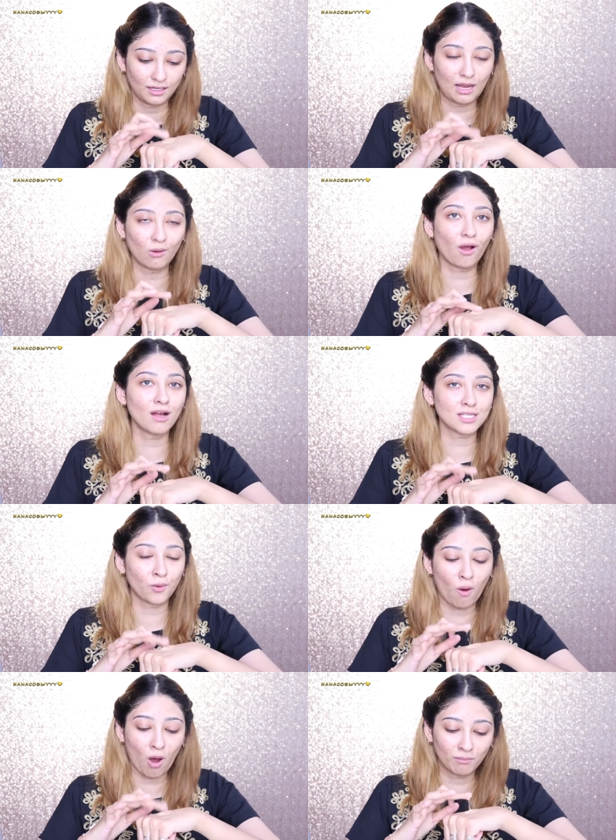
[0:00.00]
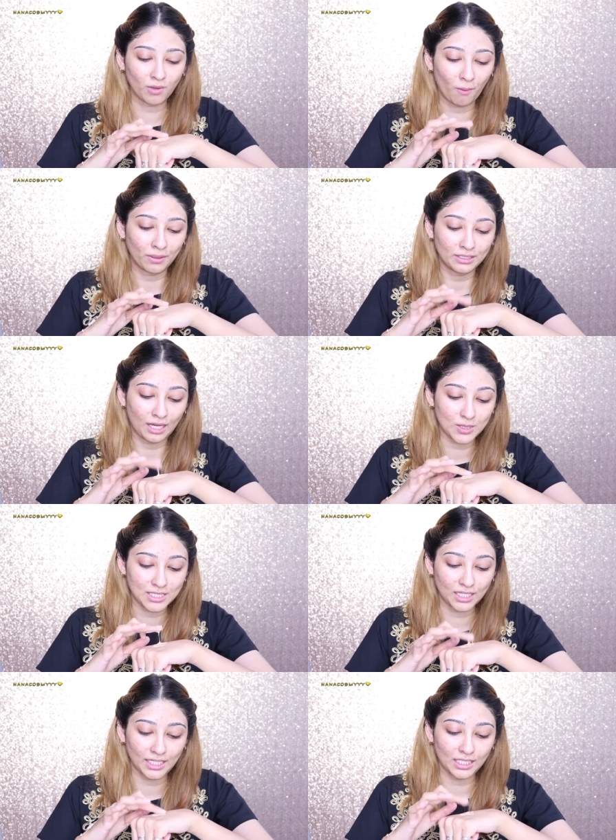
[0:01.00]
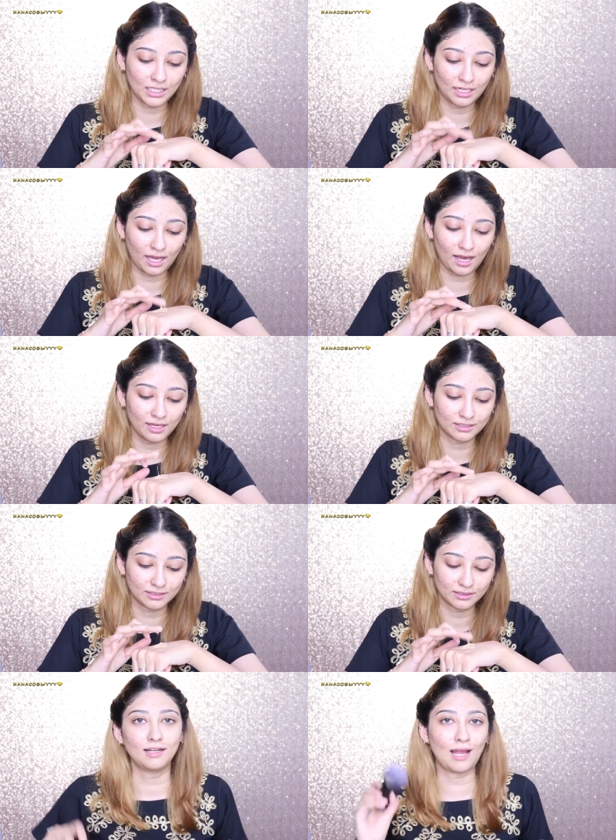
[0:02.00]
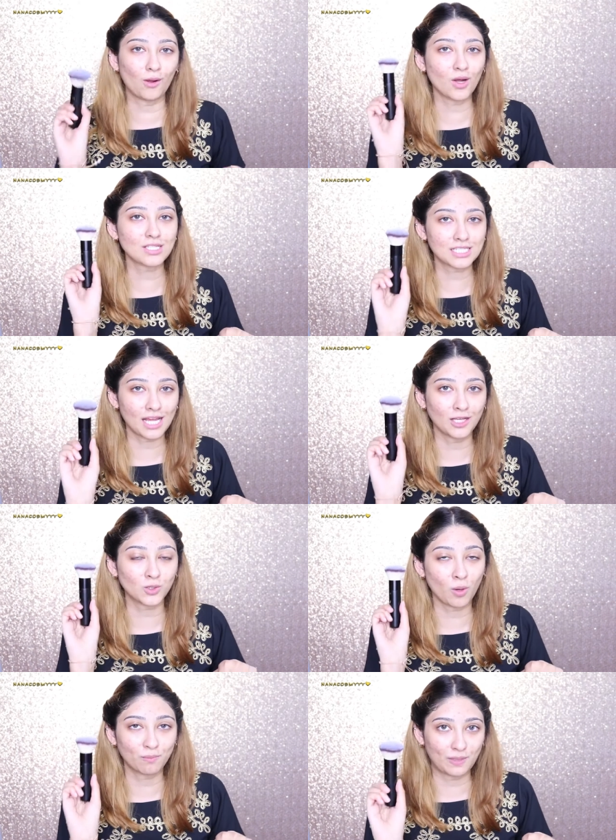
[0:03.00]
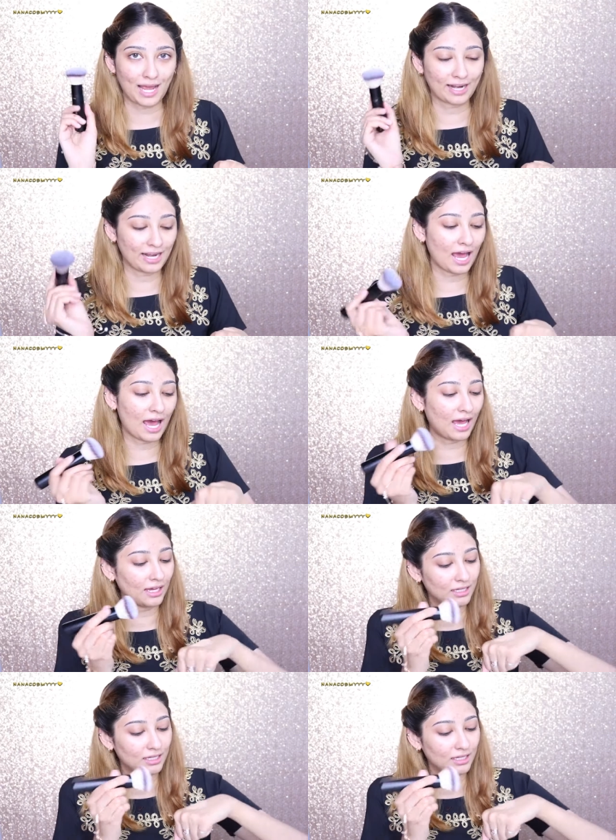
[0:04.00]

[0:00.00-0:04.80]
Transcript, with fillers: แล้วก็จะวอร์มรองพื้นเขาสักนิดนึงนะคะ แล้วก็จะใช้ตัวแปรงนะคะ